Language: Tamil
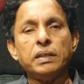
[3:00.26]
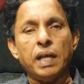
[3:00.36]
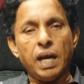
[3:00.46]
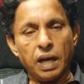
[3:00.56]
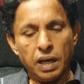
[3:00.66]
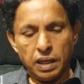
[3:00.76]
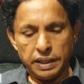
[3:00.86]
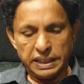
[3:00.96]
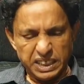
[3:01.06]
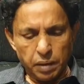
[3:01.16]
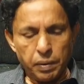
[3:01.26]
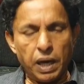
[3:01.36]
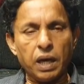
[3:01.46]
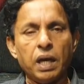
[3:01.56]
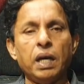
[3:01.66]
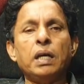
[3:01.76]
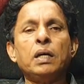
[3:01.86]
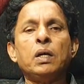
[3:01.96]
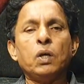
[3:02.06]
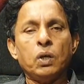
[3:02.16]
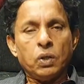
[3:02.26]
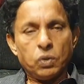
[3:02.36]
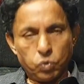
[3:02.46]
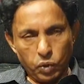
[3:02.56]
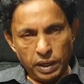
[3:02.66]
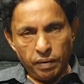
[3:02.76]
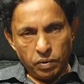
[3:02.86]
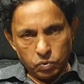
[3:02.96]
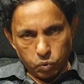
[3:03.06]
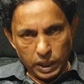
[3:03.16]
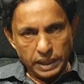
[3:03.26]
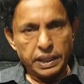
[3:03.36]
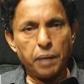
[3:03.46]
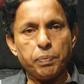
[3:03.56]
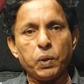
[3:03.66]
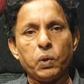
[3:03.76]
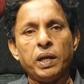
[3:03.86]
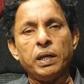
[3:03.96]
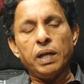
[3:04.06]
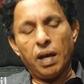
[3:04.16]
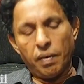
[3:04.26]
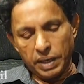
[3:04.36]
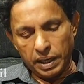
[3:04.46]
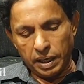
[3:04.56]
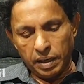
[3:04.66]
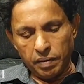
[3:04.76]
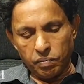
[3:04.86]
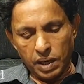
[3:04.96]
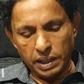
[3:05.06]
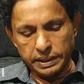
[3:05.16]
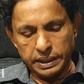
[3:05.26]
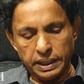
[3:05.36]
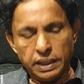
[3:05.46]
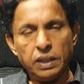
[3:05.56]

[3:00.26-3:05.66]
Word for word: நாங்கள் நிச்சயமாக துணை துணை சேர்ப்பதுடன் அவரை வாழ்த்தி